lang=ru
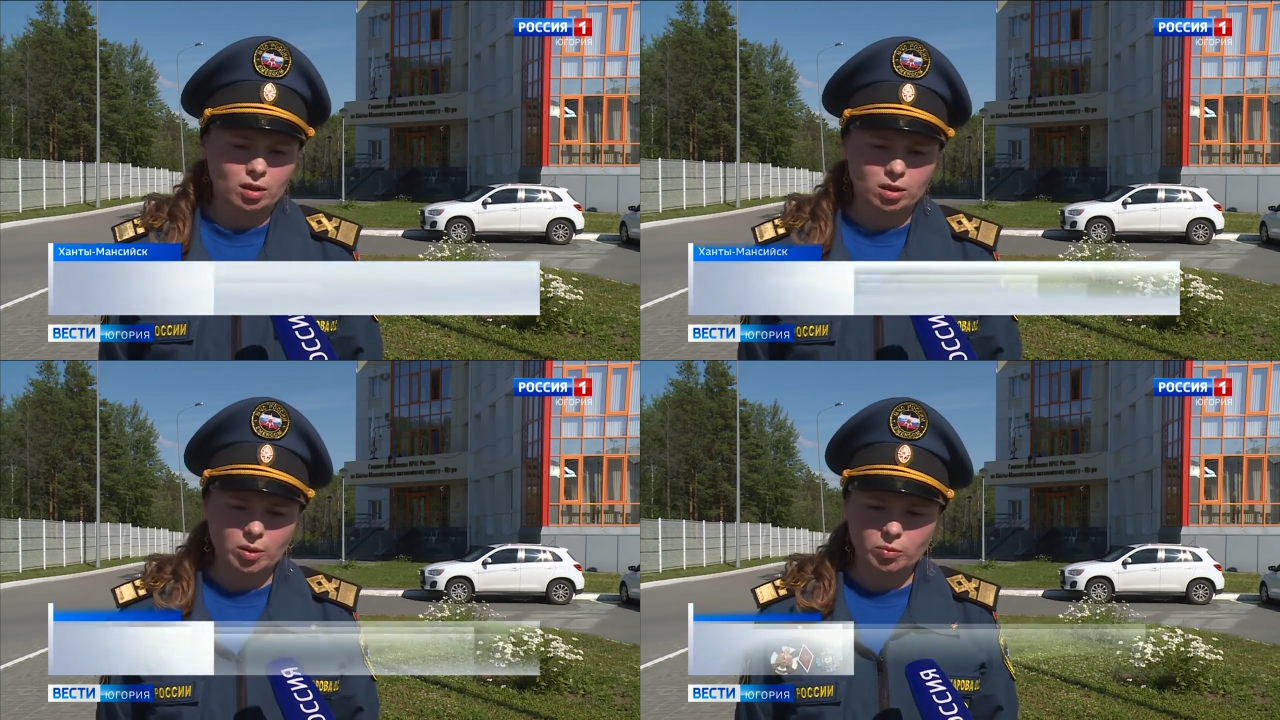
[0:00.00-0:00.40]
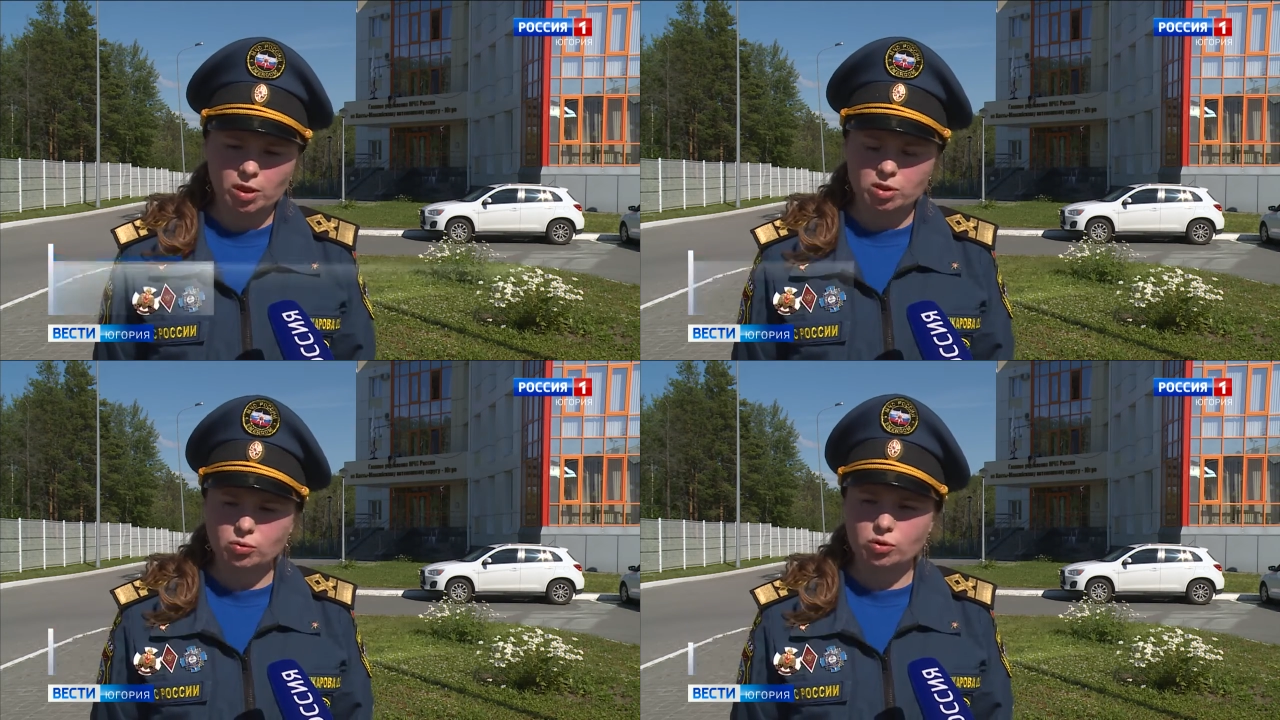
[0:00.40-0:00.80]
Там
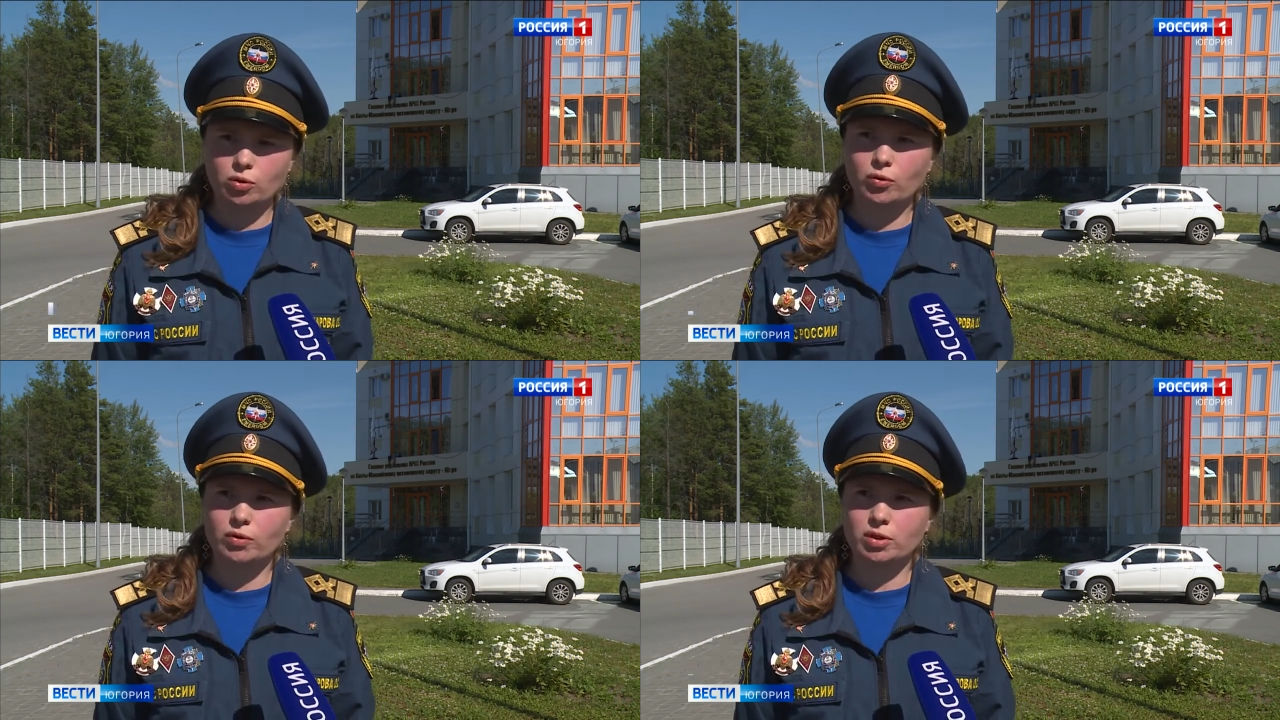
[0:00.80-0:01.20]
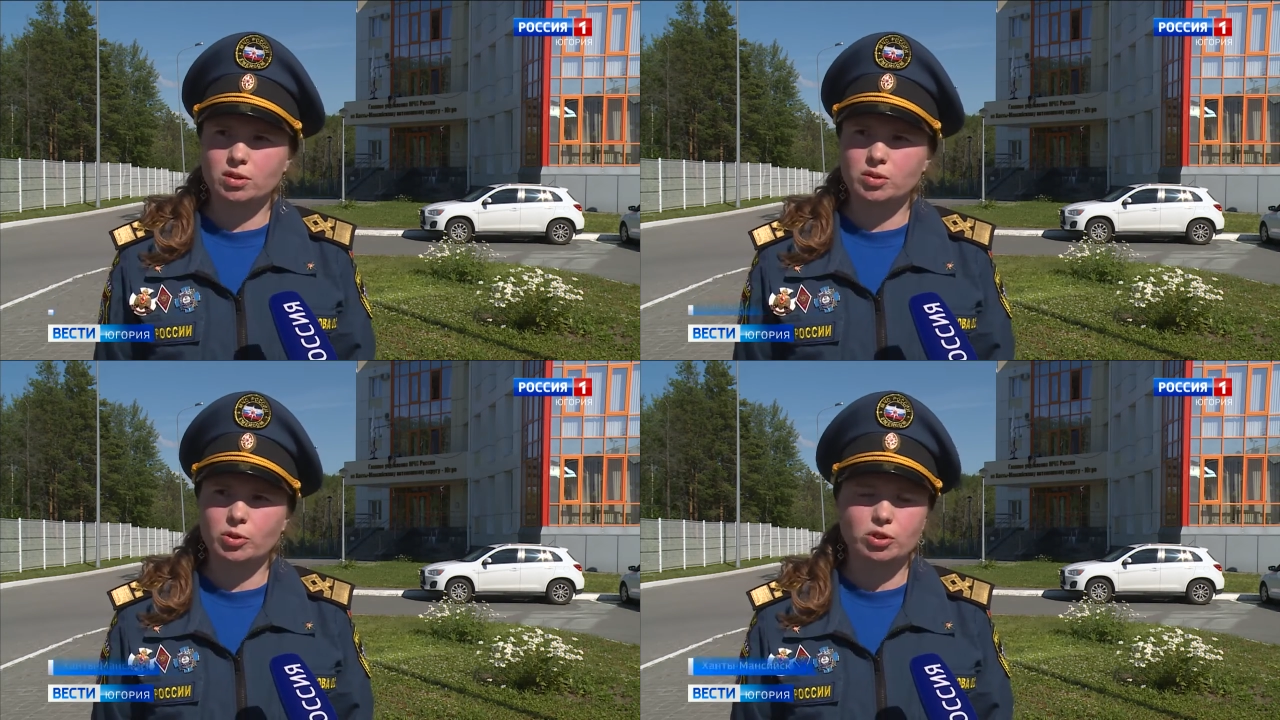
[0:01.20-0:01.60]
также установлены
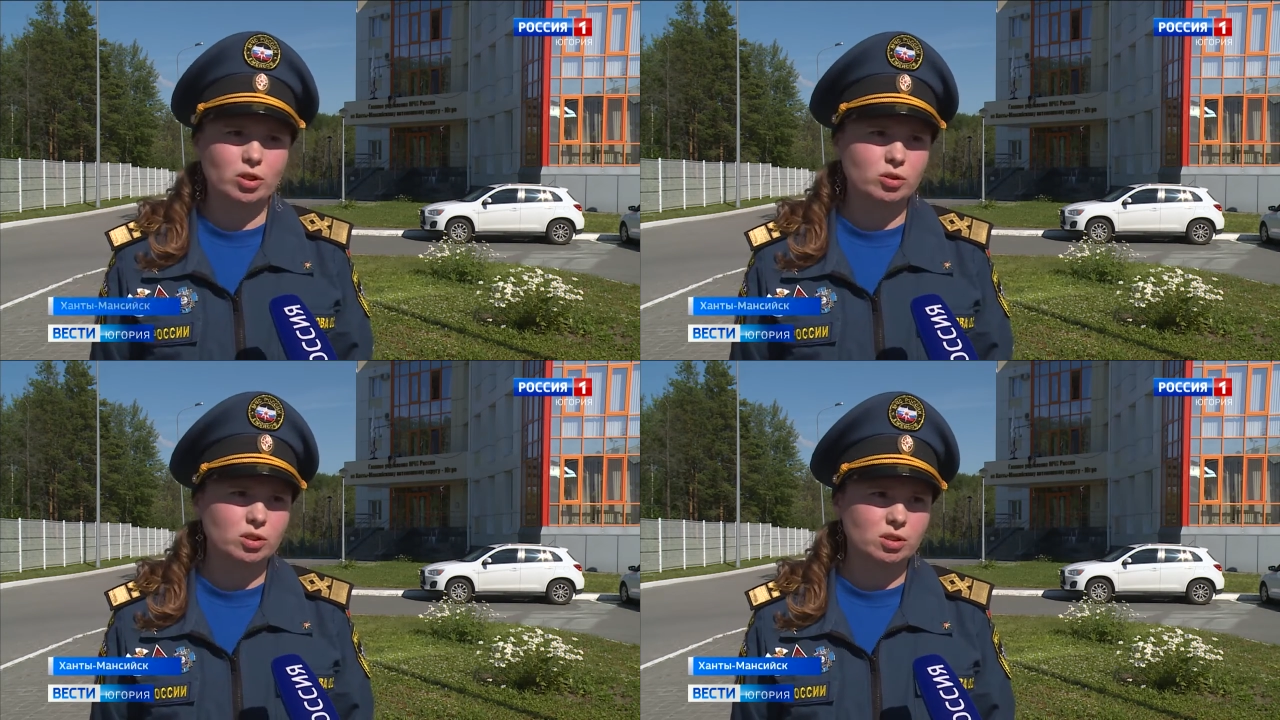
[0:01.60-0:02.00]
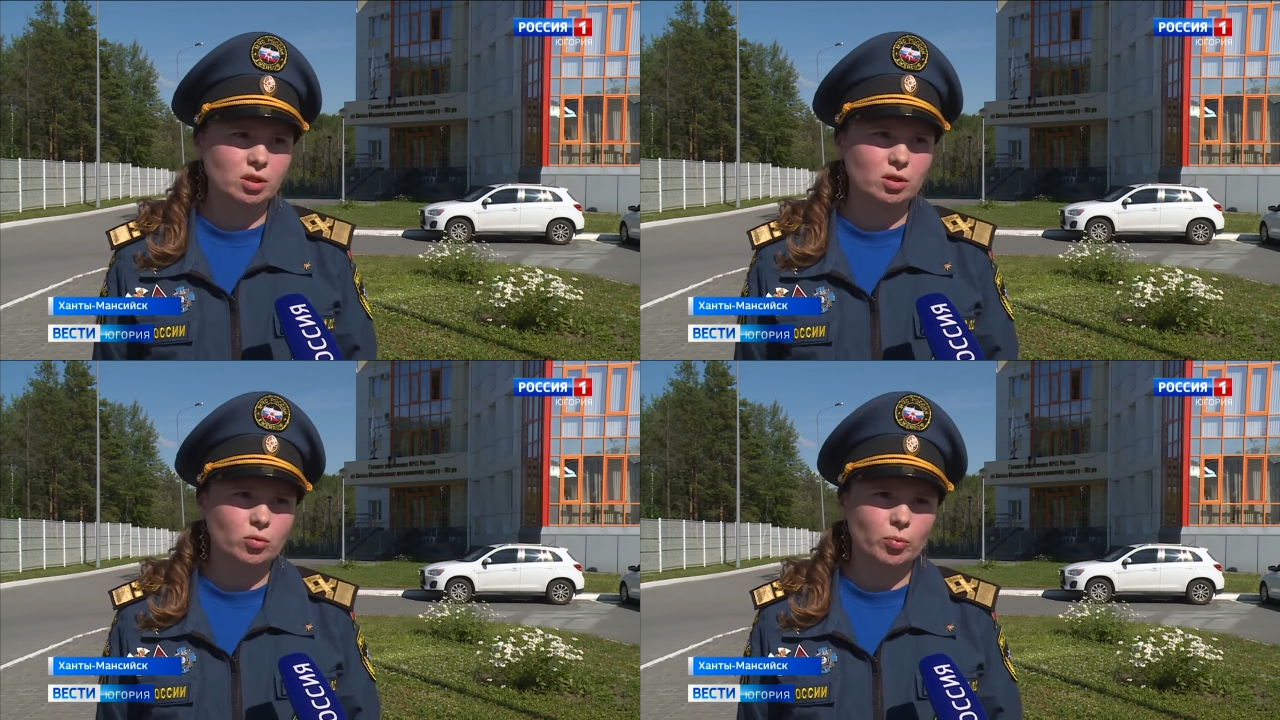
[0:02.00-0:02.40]
запрещающие
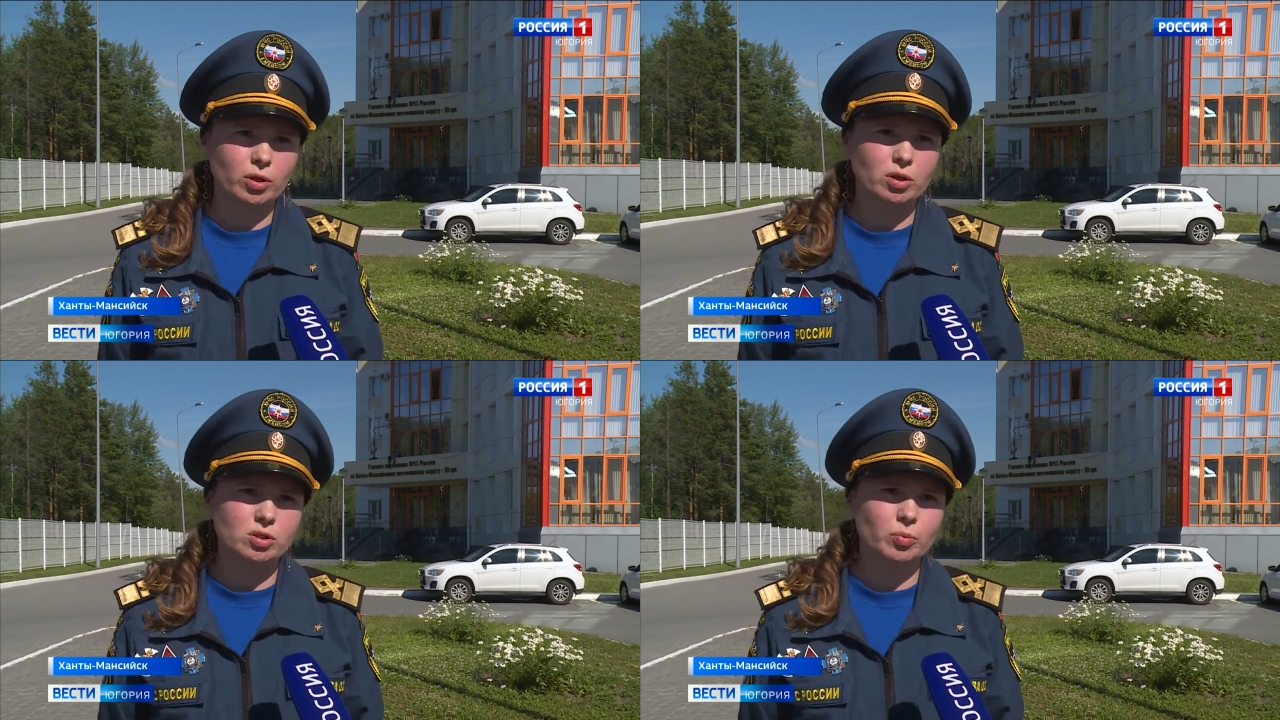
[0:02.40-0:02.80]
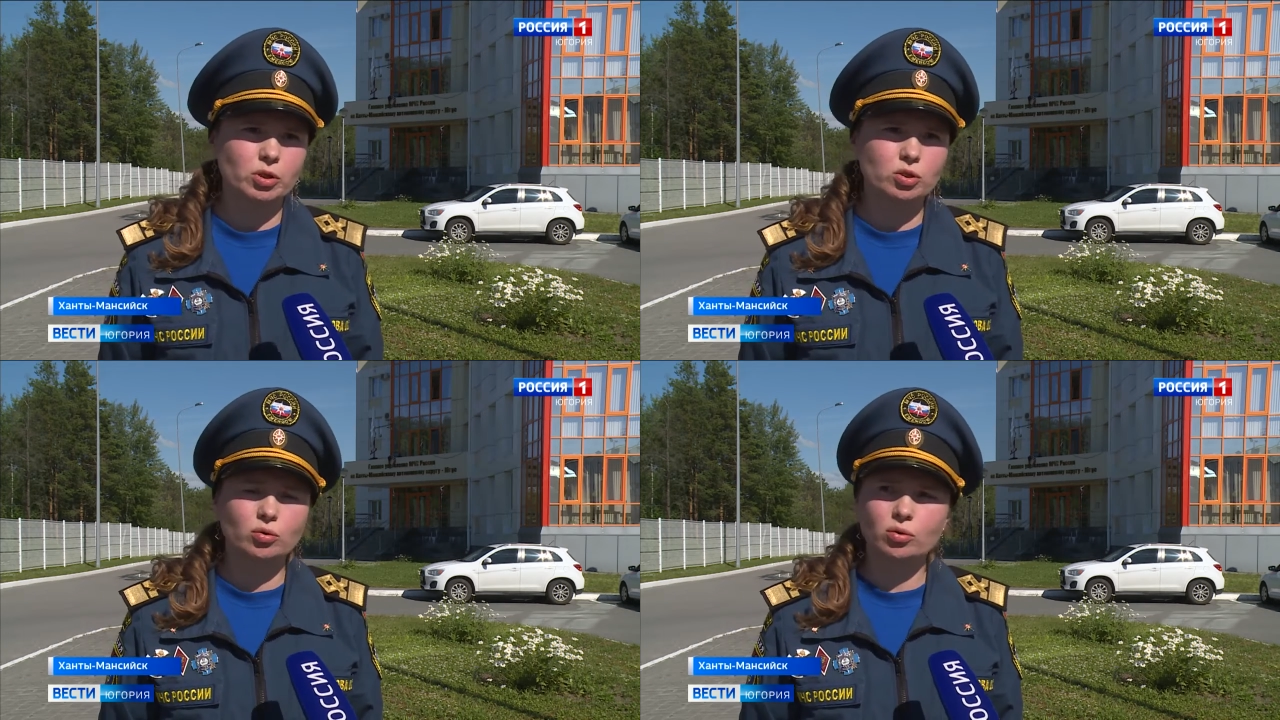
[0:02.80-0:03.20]
знаки, купание
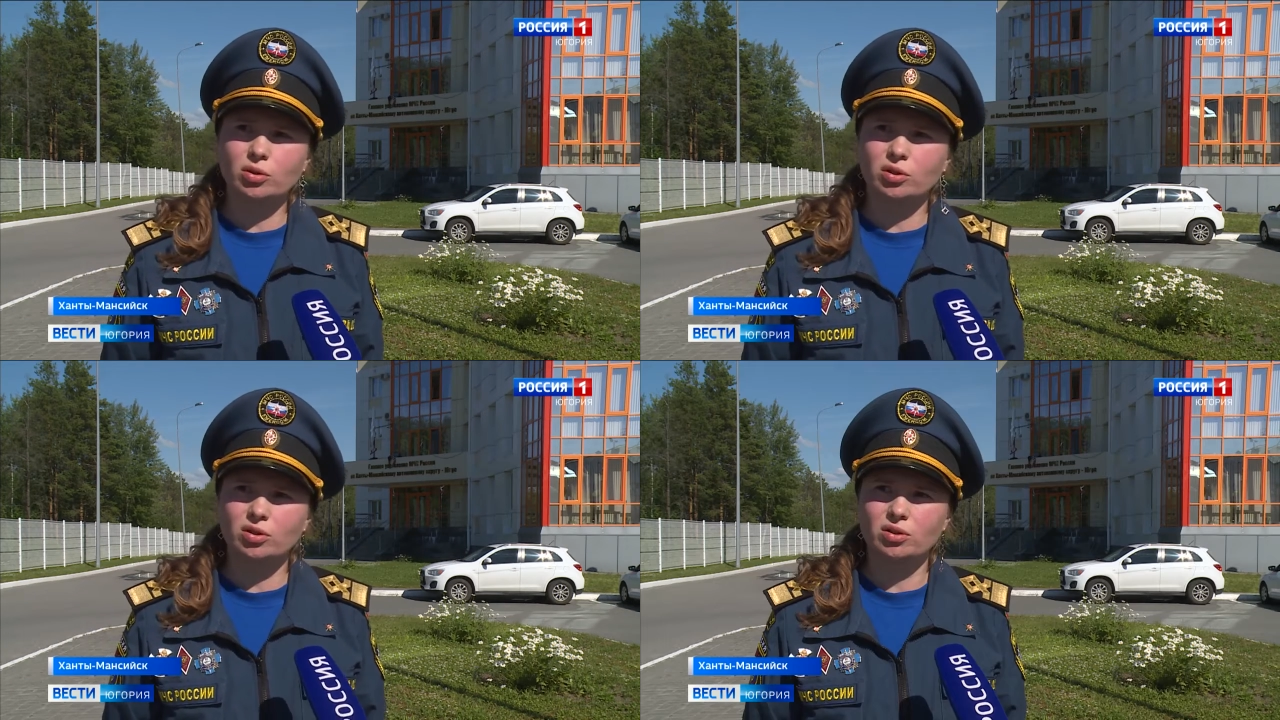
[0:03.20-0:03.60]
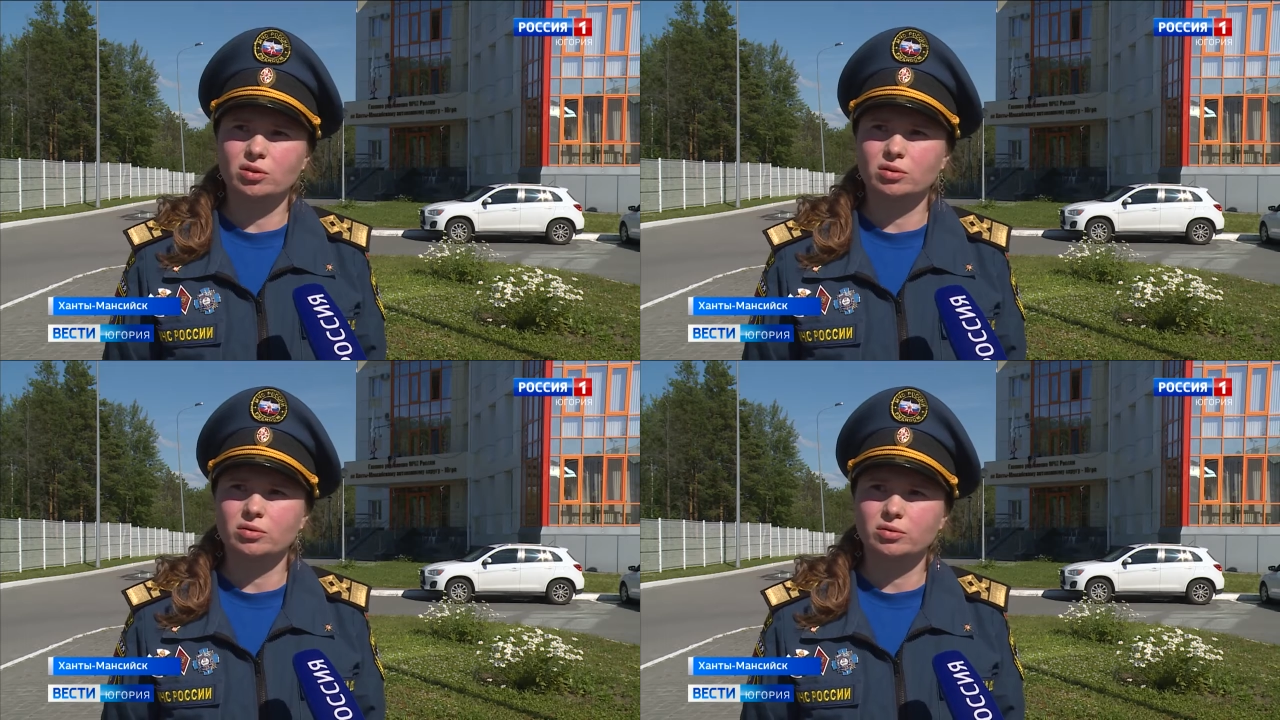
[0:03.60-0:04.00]
запрещено, и